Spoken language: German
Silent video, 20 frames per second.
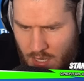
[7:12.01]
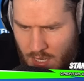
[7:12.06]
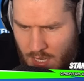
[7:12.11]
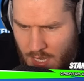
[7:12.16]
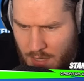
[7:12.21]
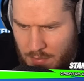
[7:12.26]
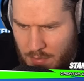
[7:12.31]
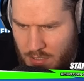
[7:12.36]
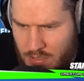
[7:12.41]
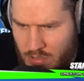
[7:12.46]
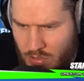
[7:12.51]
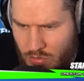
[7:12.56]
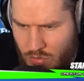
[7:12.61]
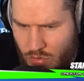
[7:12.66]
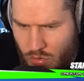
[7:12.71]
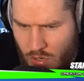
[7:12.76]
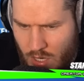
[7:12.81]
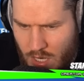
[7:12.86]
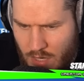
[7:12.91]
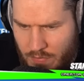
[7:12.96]
Einmal zum
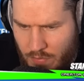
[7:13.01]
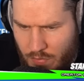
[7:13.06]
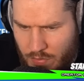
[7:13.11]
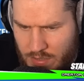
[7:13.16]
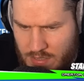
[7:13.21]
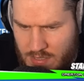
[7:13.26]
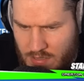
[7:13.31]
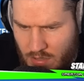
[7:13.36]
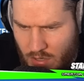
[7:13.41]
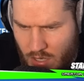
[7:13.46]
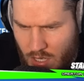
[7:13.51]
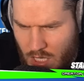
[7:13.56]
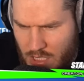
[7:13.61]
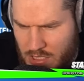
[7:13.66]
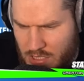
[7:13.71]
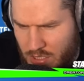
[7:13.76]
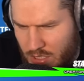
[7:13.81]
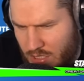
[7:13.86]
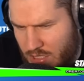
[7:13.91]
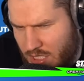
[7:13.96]
Gohan. Wollen wir jetzt... Oh,
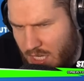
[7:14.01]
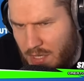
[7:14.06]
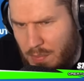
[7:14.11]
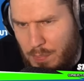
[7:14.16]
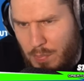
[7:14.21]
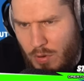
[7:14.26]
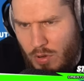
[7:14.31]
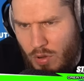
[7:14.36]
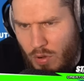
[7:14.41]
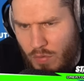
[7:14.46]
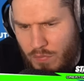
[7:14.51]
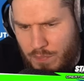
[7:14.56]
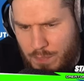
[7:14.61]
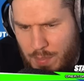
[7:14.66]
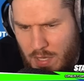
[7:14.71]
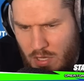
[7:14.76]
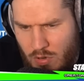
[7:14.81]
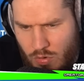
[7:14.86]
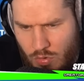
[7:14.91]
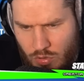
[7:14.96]
ich, ich hätte Bock auf
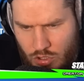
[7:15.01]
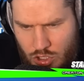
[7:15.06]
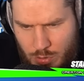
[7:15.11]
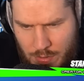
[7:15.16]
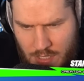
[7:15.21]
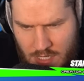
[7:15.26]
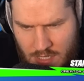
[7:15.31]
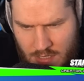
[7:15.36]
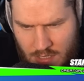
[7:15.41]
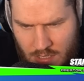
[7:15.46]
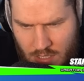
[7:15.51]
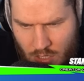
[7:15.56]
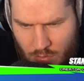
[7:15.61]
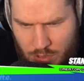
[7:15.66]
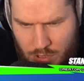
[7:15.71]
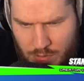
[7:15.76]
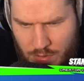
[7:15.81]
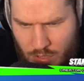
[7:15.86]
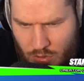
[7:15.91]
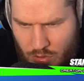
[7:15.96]
Piccolo spielen. Ich glaube,
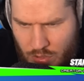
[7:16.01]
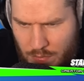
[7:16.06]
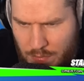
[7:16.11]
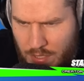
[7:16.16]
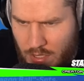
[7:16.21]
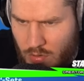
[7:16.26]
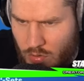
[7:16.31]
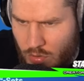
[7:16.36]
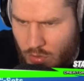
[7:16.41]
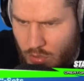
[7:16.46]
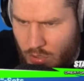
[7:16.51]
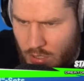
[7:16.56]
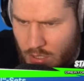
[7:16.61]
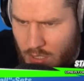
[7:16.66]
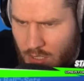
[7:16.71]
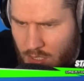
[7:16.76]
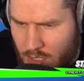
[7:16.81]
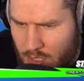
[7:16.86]
ich spiele eine Runde Piccolo.